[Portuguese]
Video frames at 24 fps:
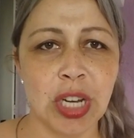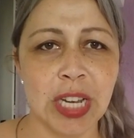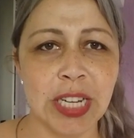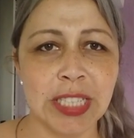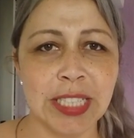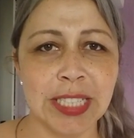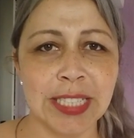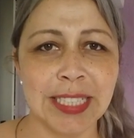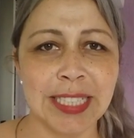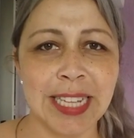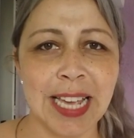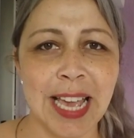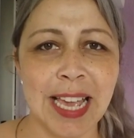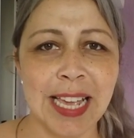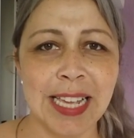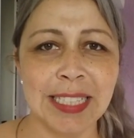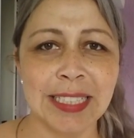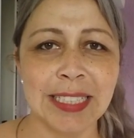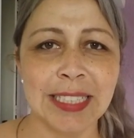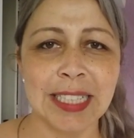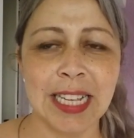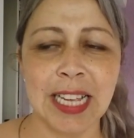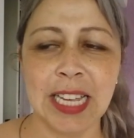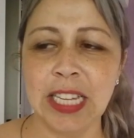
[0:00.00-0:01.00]
Gente, esse é
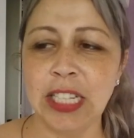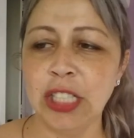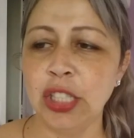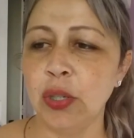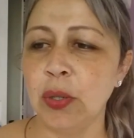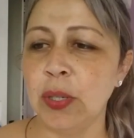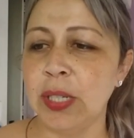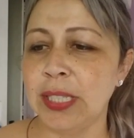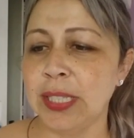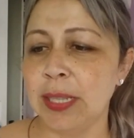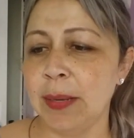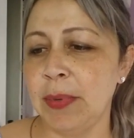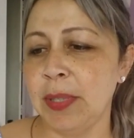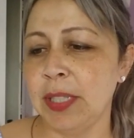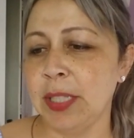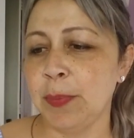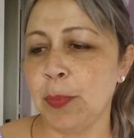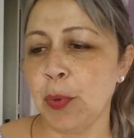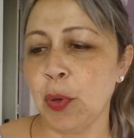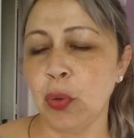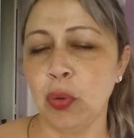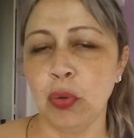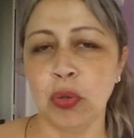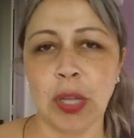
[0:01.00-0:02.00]
recente, eu recebi
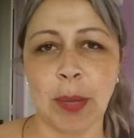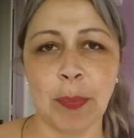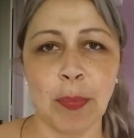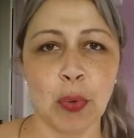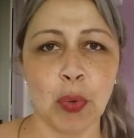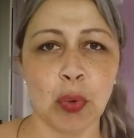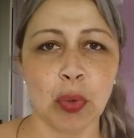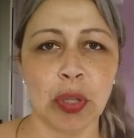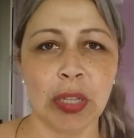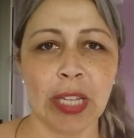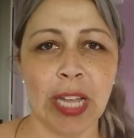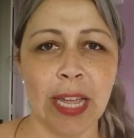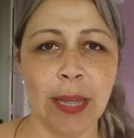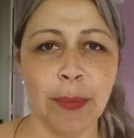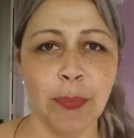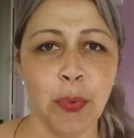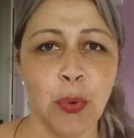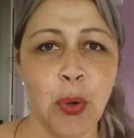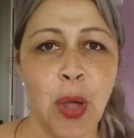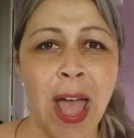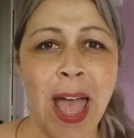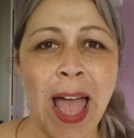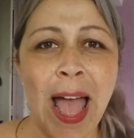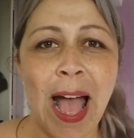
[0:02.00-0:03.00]
esse produto há pouco
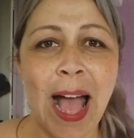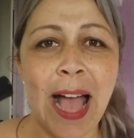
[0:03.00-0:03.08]
tempo.